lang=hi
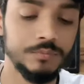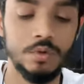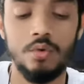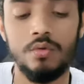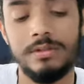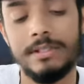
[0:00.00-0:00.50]

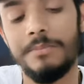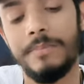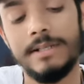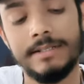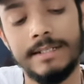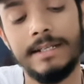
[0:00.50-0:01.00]
तो
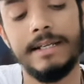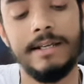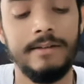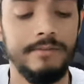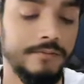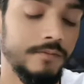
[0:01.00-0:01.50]
सिंपल सी
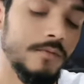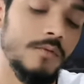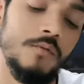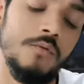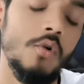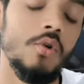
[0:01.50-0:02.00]
ये
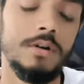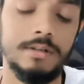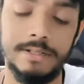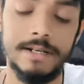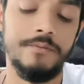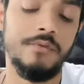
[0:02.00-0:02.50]
फॉल
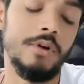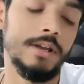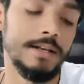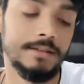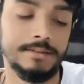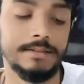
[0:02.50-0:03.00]
ये
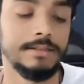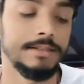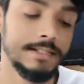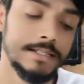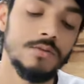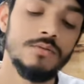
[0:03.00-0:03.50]
फॉइल
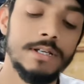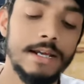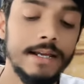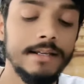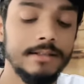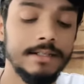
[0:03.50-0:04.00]
जैसा कुछ
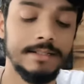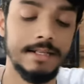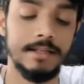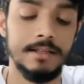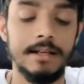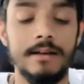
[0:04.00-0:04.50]
है इसके
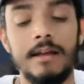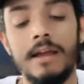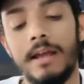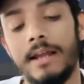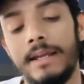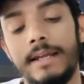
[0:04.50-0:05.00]
अंदर
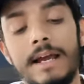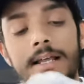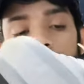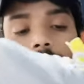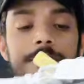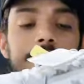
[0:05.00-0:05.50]
ये
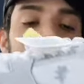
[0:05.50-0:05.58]
आते हैं अपने